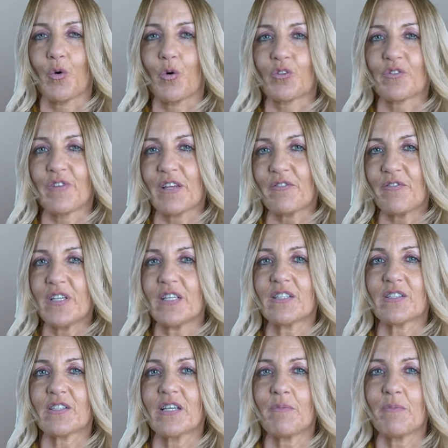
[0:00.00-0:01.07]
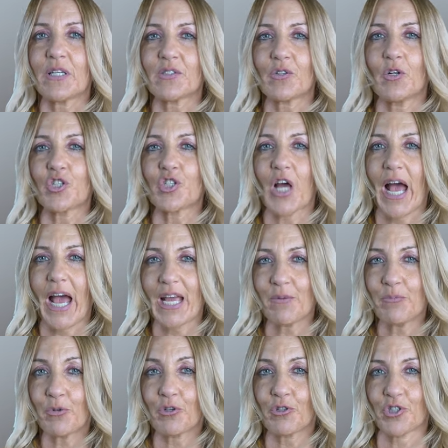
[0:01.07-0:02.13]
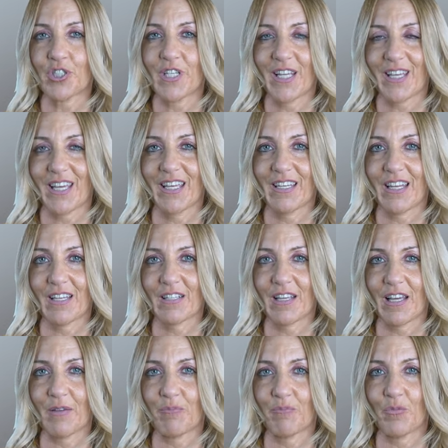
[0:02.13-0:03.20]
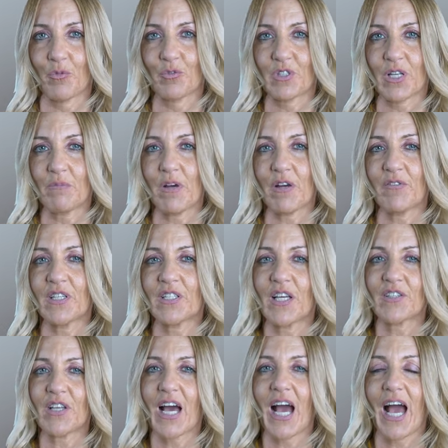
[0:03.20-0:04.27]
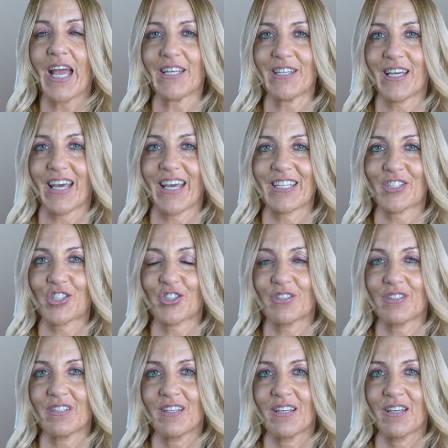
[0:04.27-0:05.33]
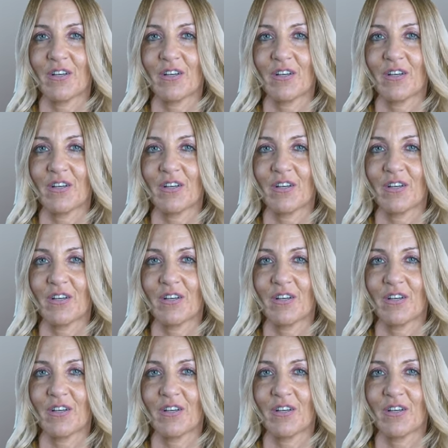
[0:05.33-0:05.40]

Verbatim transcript: Und wenn wir immer solche Einbrüche den Kindern geben und immer wieder da reingrätschen,